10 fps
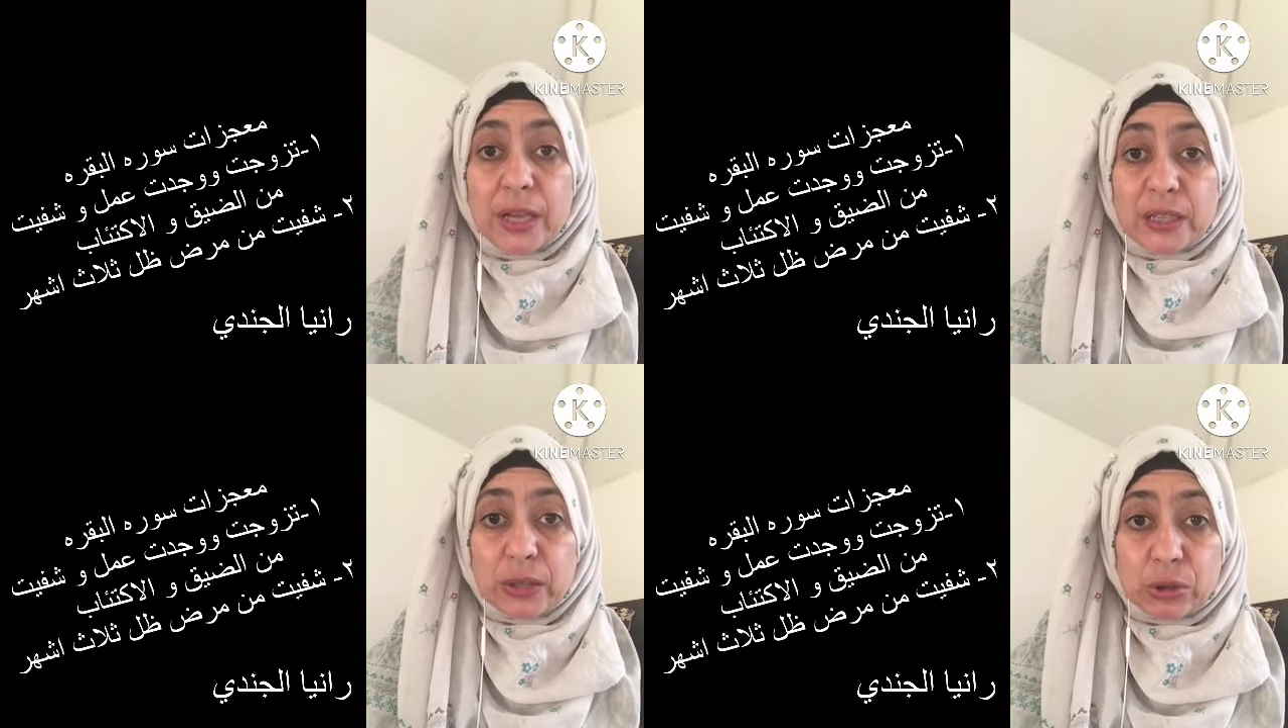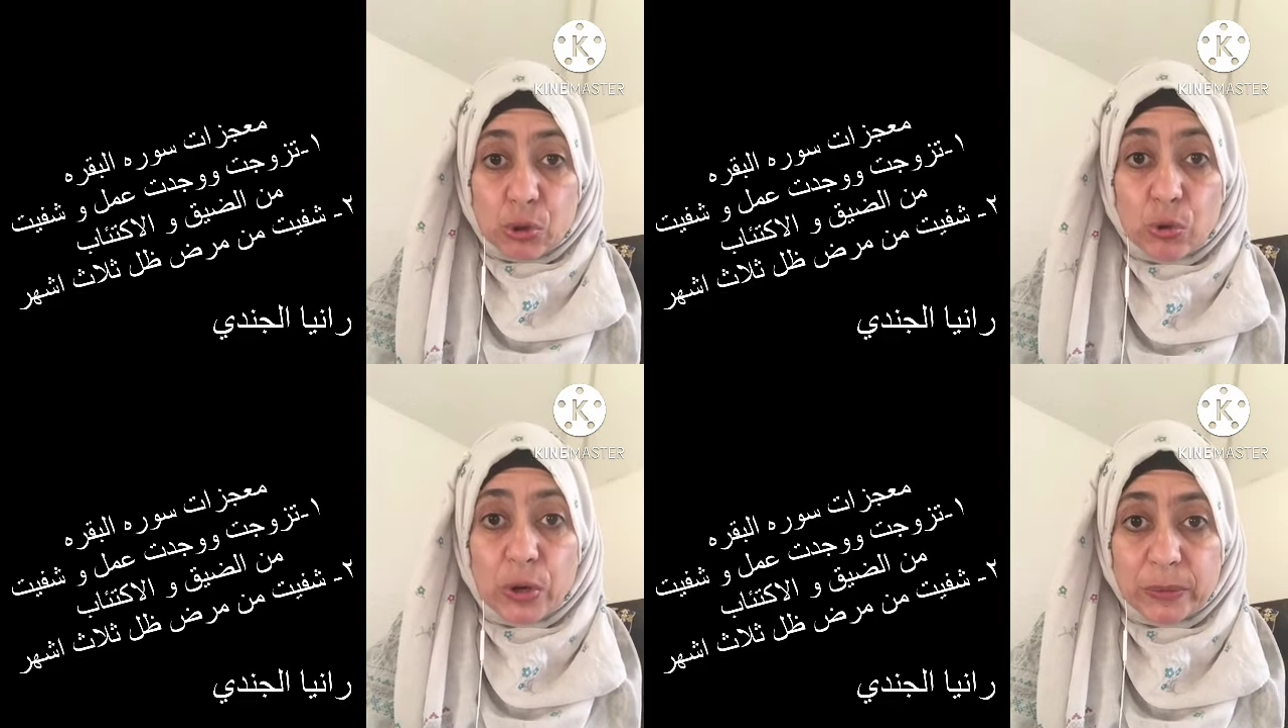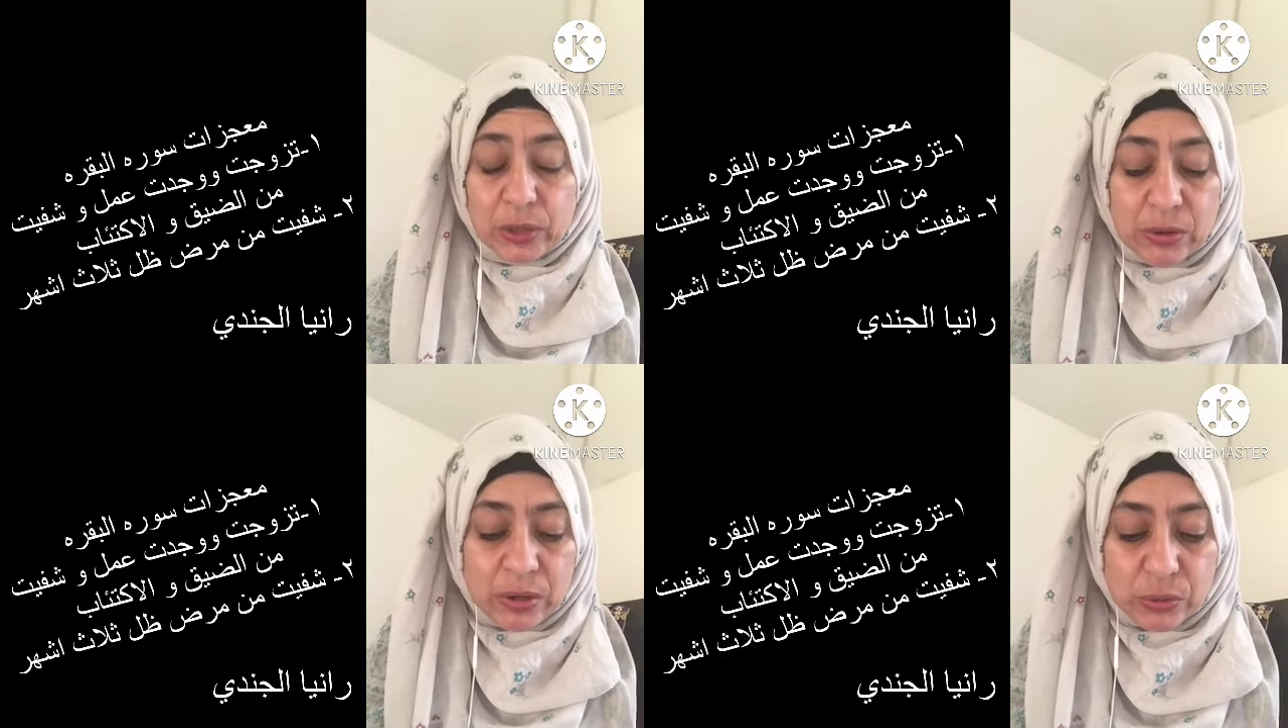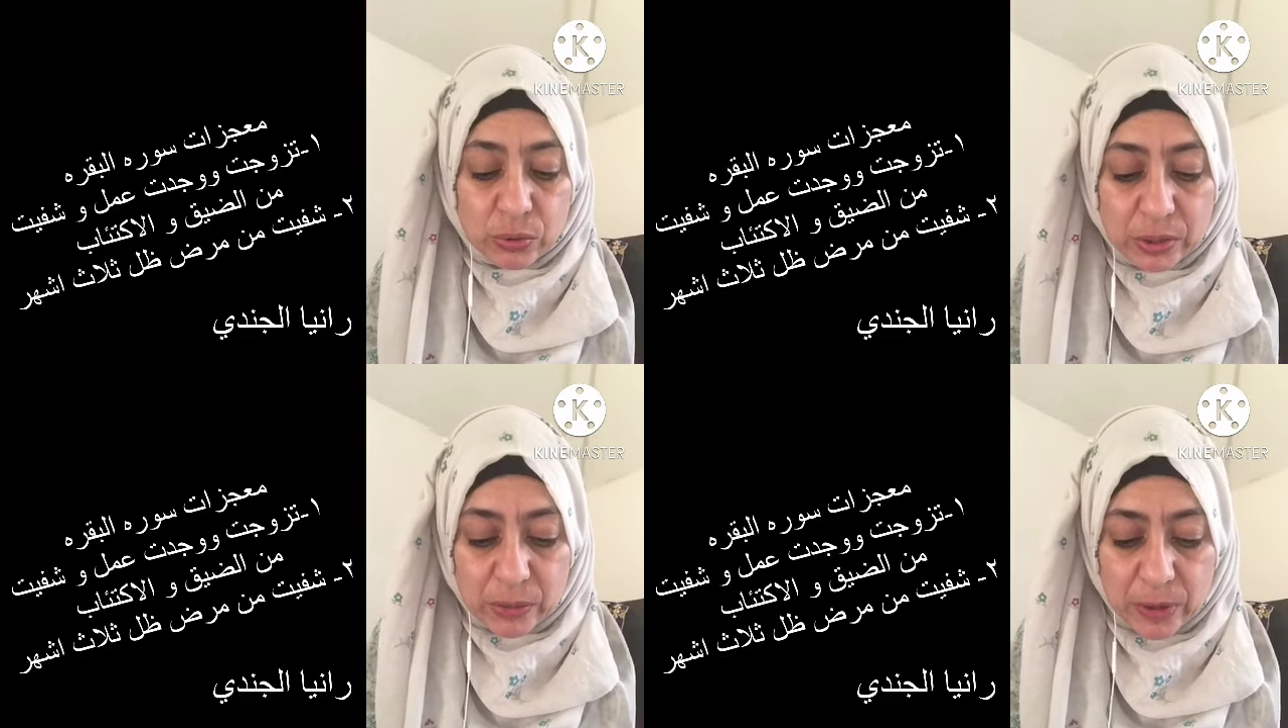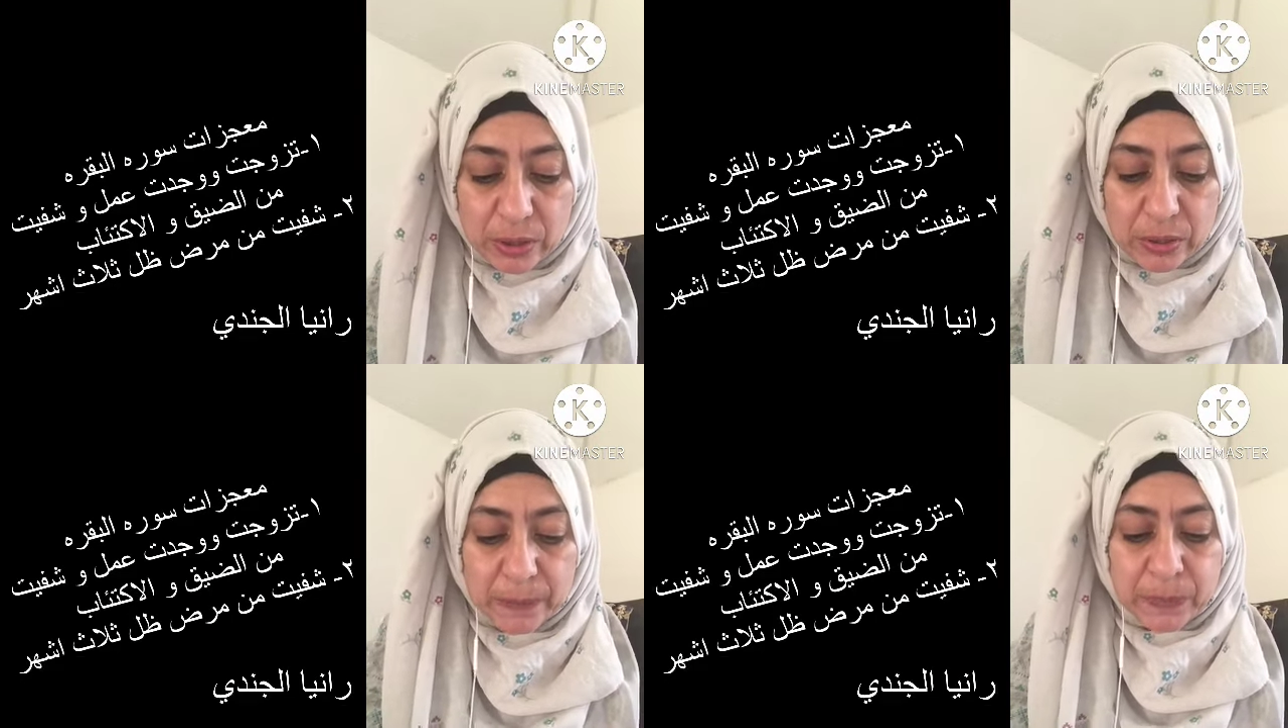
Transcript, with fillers: ست شهور وهي بتقرا سوره البقره